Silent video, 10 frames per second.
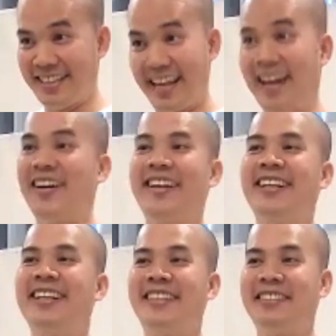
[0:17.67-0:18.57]
chưa đại hội
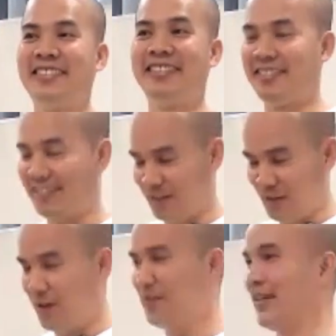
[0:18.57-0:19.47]

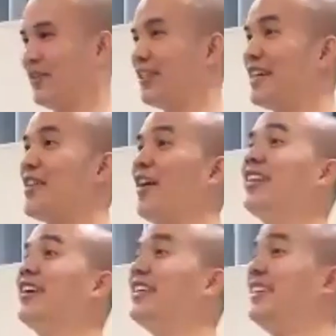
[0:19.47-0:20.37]
cho em trồng con tay
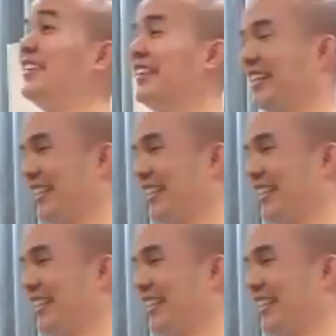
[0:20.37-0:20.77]
nhỏ thôi dự